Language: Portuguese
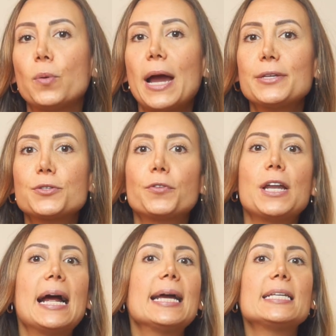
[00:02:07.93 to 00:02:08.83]
quais os
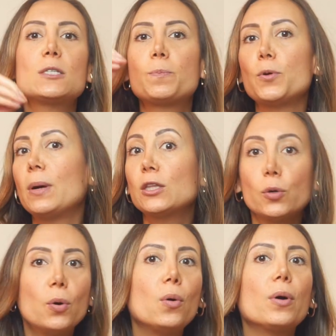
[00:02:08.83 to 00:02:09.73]
florais para uma
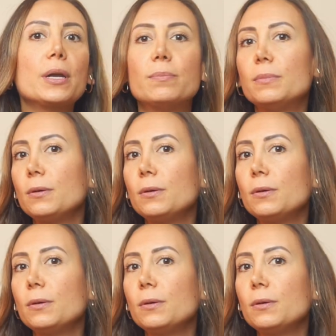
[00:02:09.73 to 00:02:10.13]
dor,